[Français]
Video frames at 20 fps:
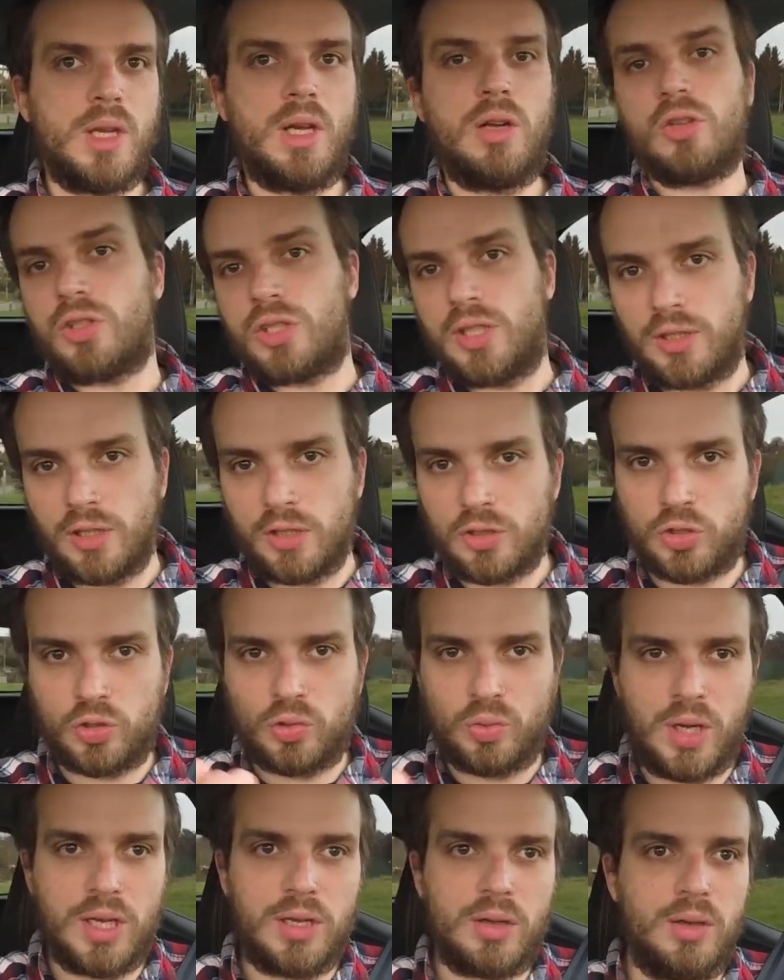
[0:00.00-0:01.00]
Alors c'est un
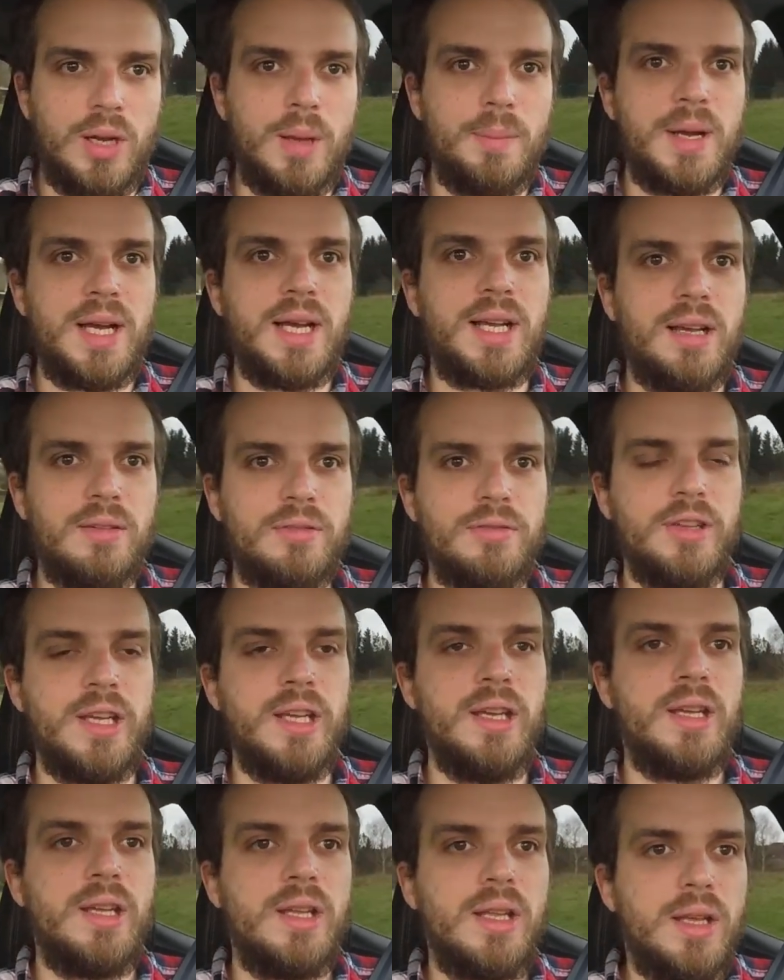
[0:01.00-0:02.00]
choix que la marque a
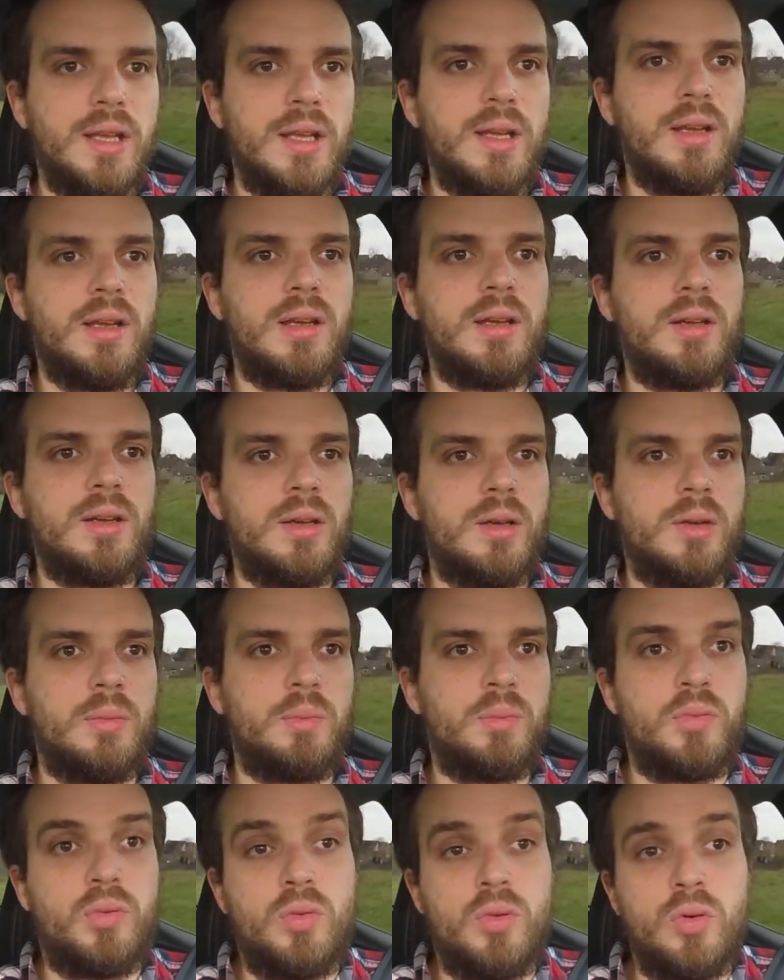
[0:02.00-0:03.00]
fait euh,
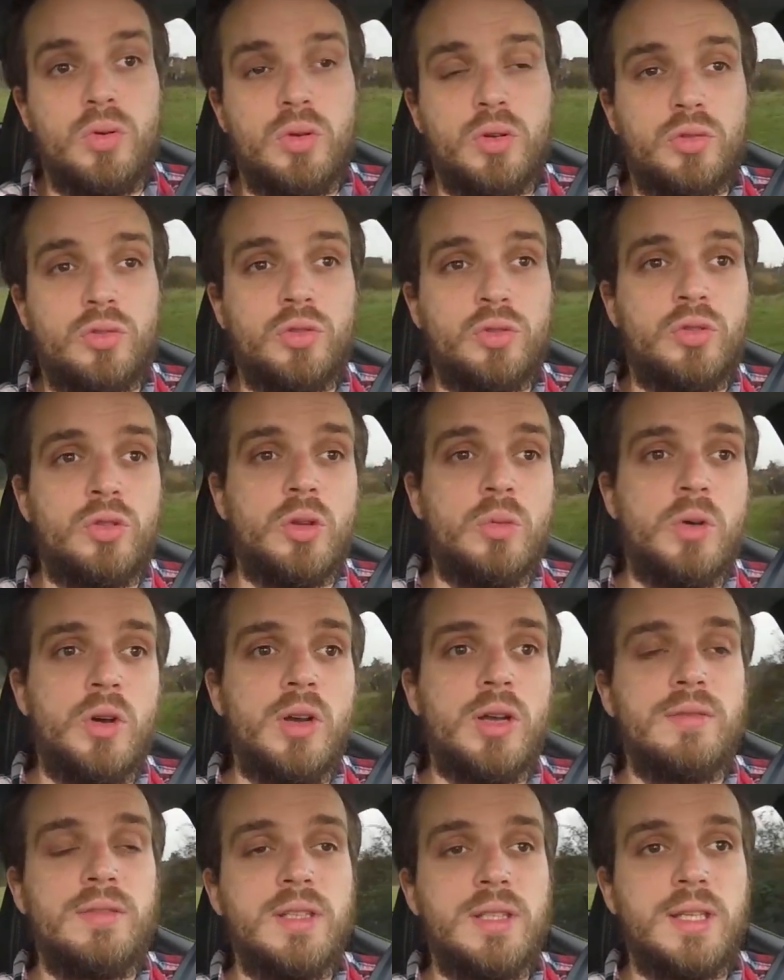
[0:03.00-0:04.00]
pour
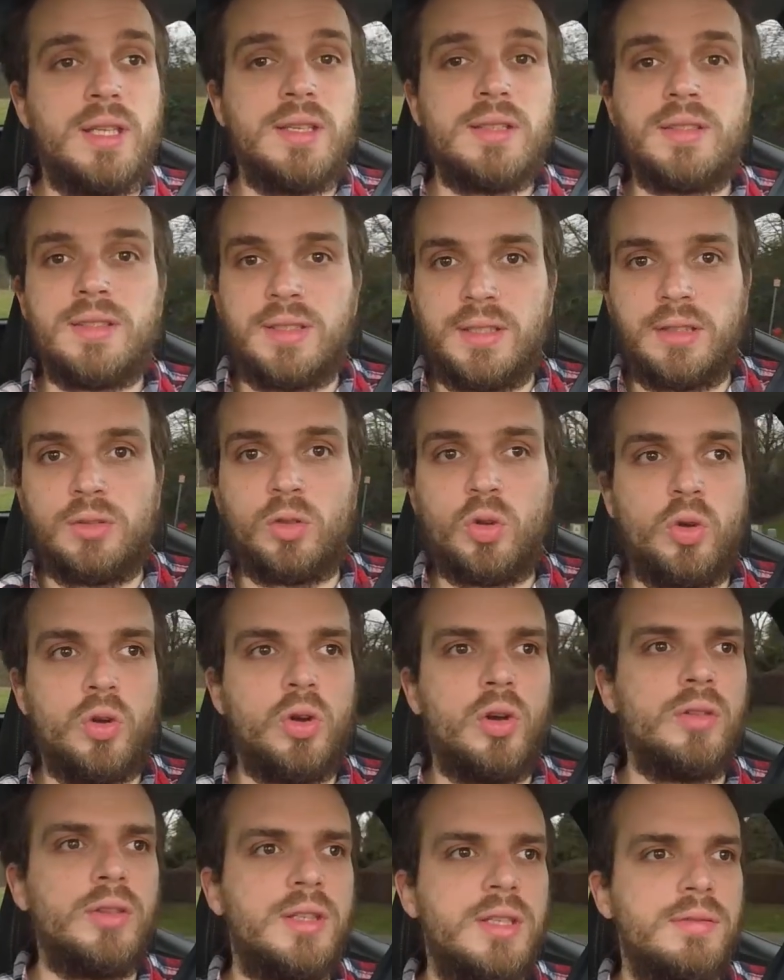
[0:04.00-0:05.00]
justement éviter ces trop
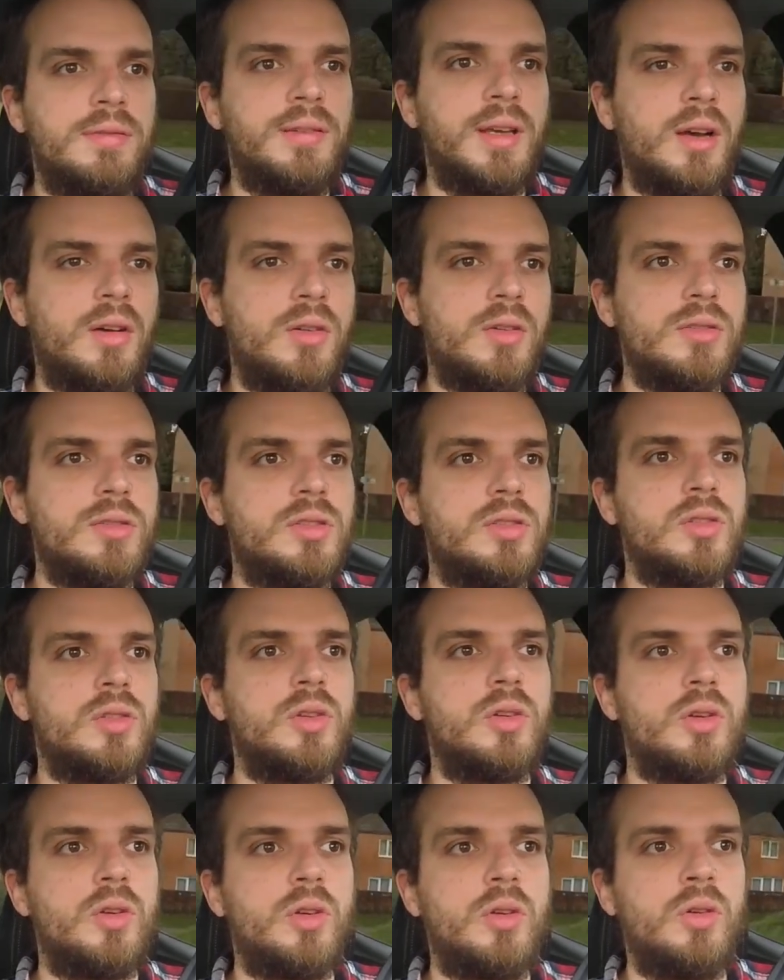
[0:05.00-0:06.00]
grandes différences
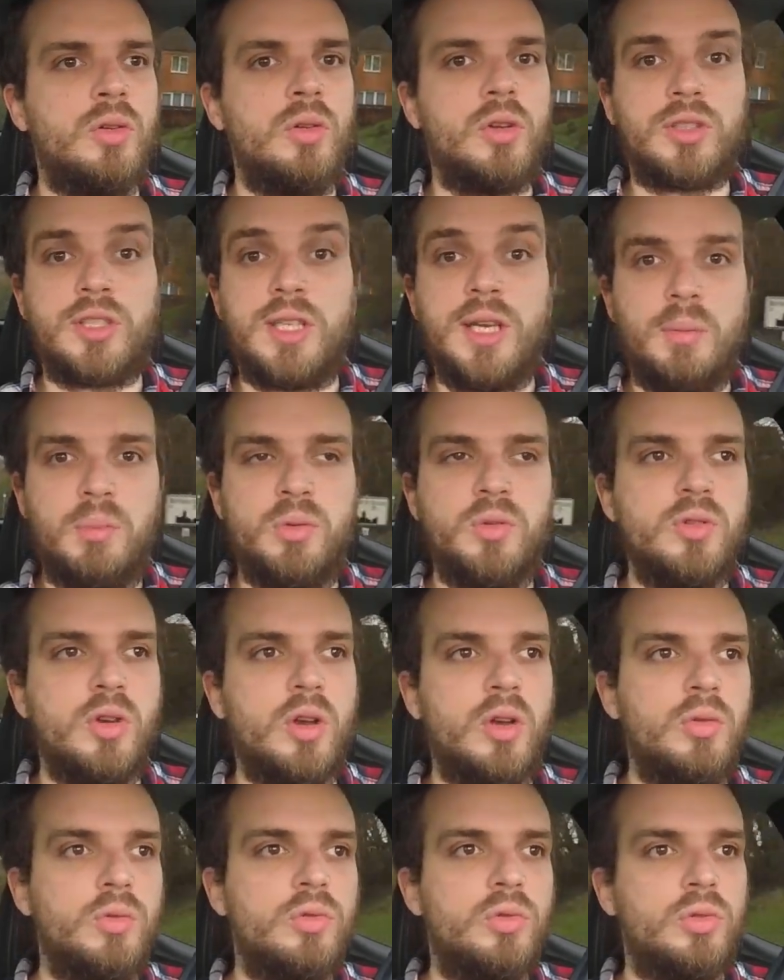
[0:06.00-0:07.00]
euh, lorsqu'il y a
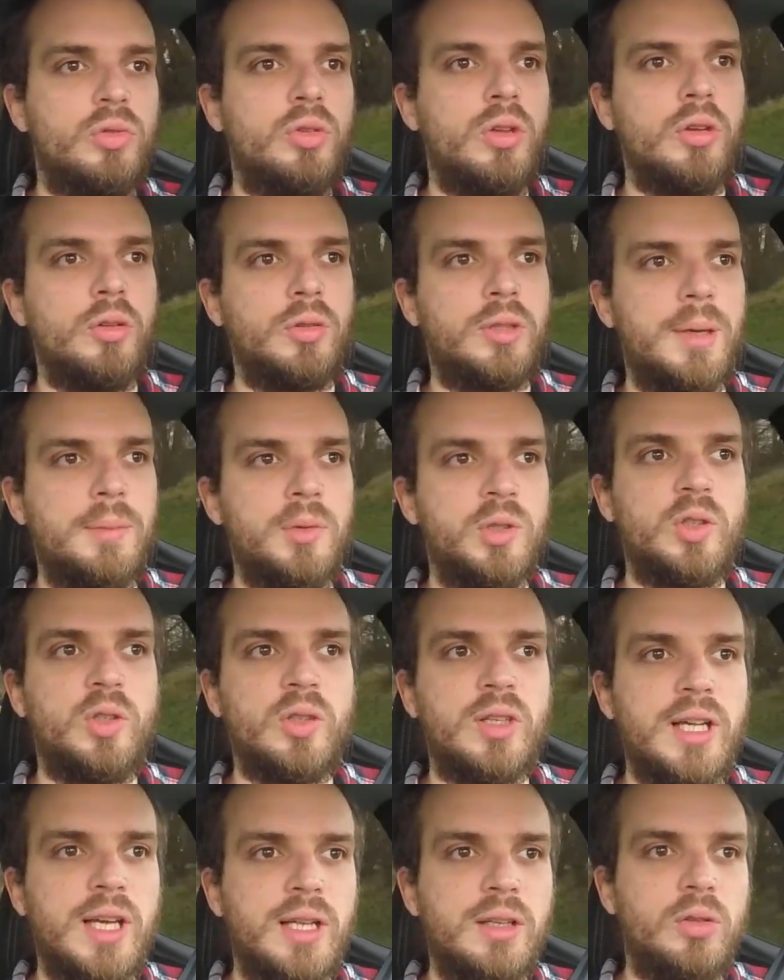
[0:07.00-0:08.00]
plusieurs conducteurs, notamment dans
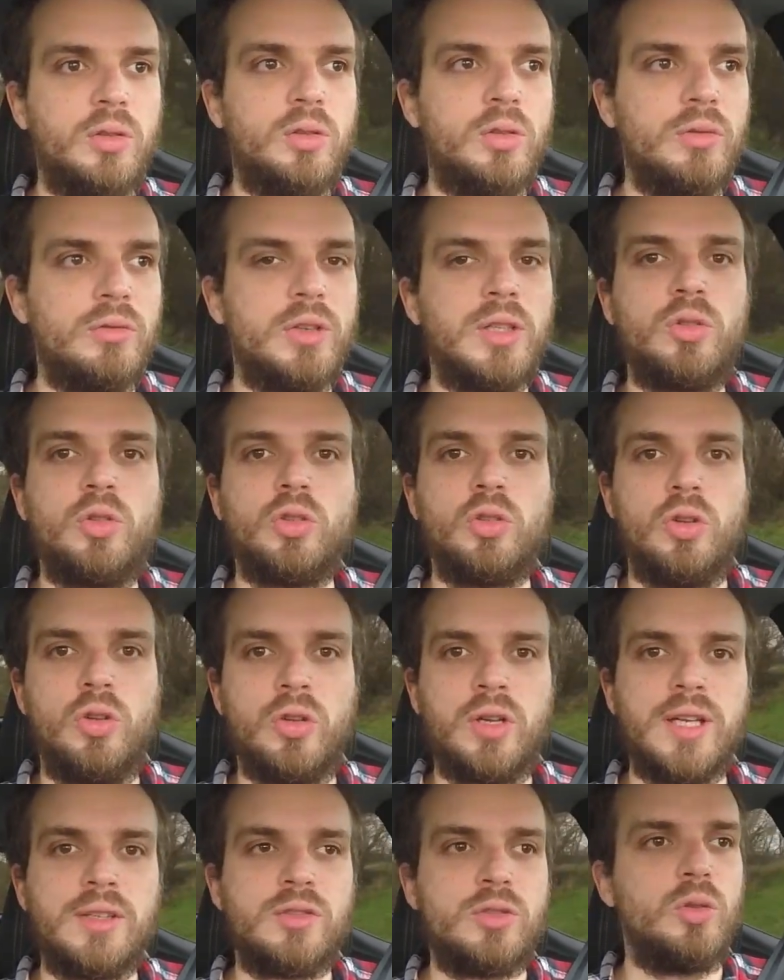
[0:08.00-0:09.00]
le cadre de voitures de
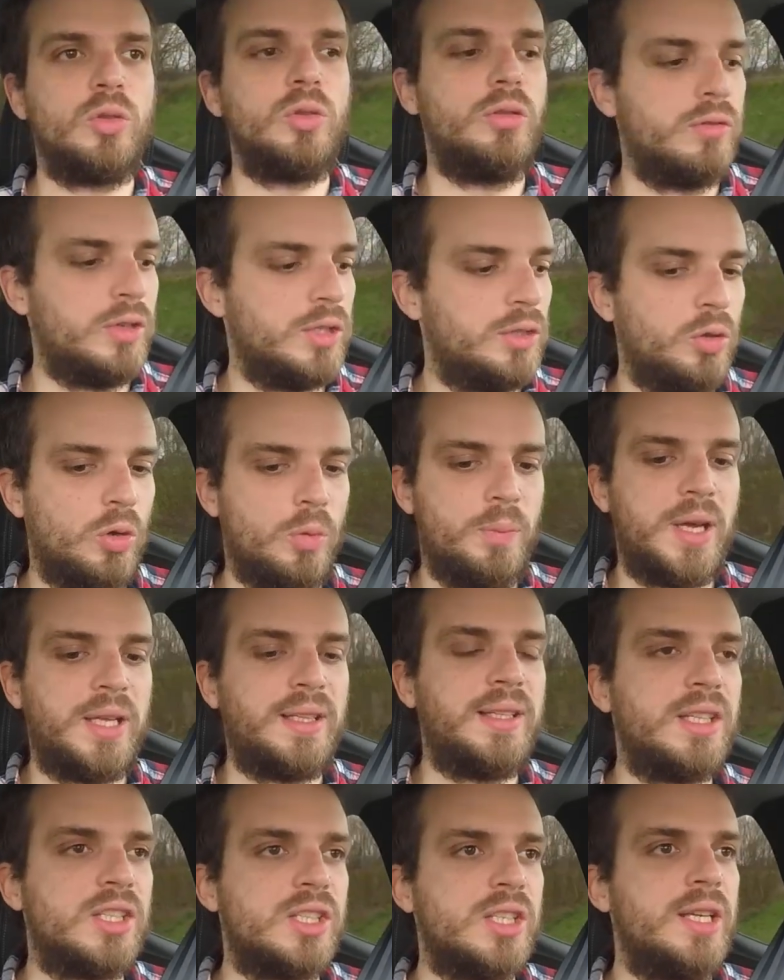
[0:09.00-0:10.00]
location, de voitures
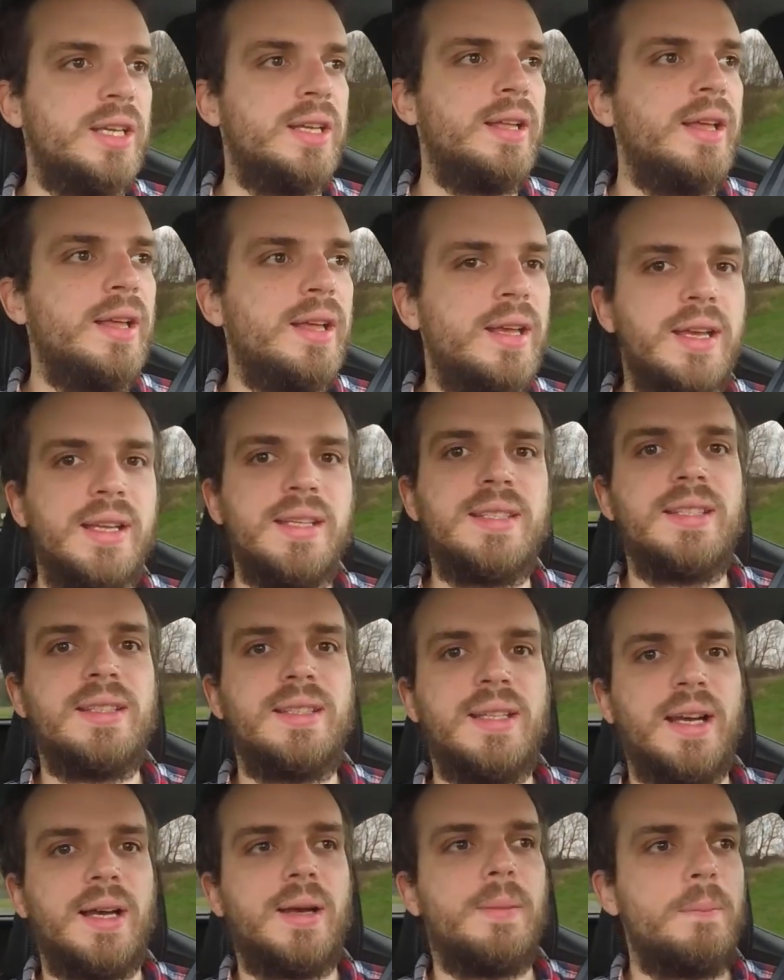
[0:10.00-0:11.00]
partagées,
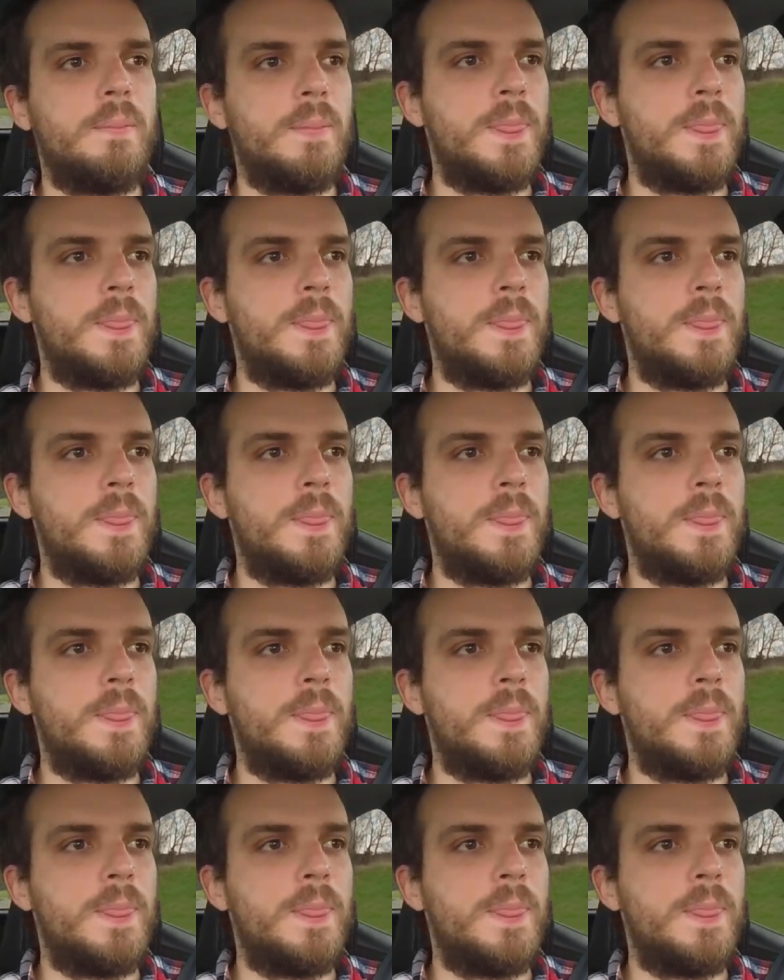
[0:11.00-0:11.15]
etc.